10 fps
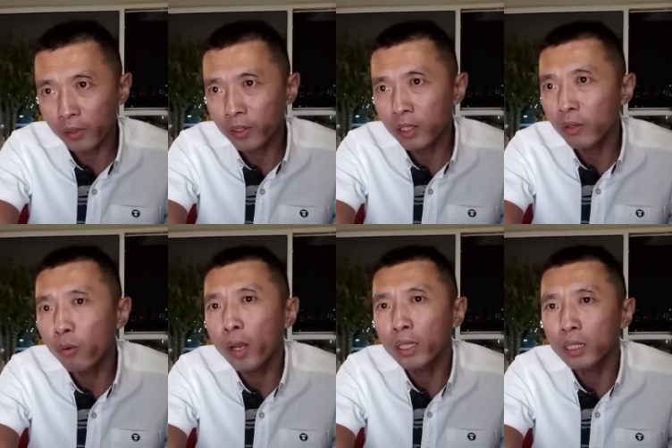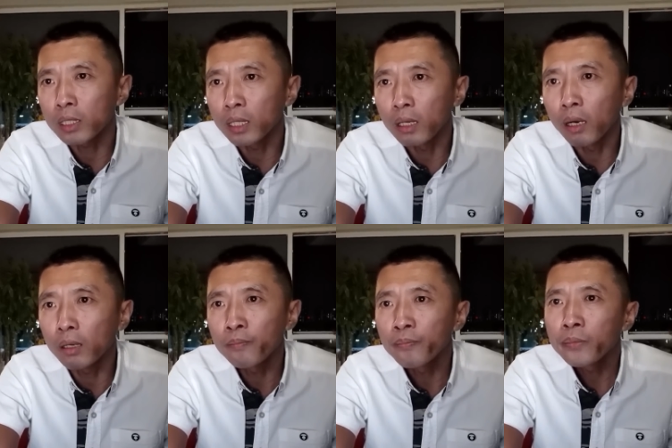挺坏的一个人
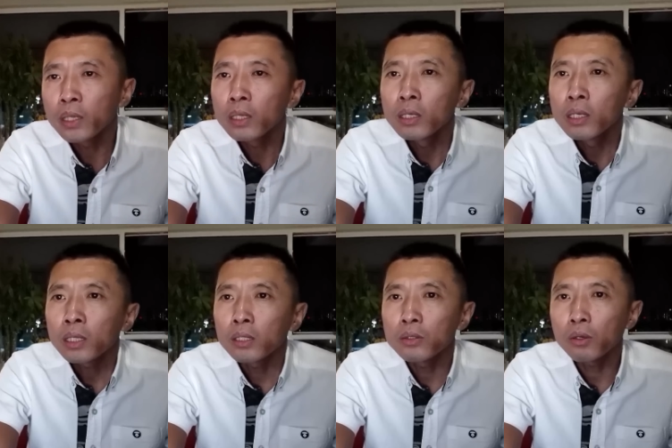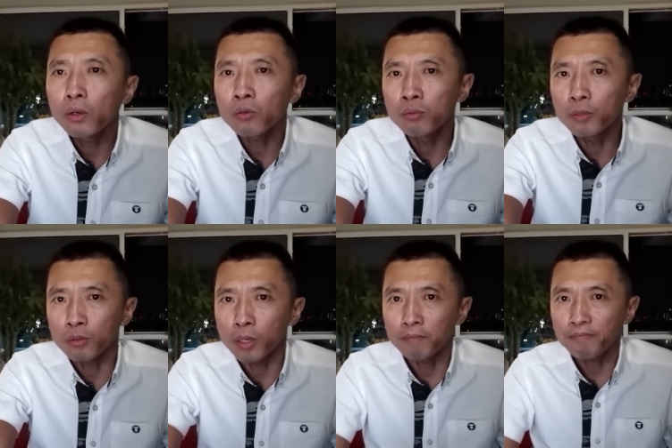啊。他就叫楚某全。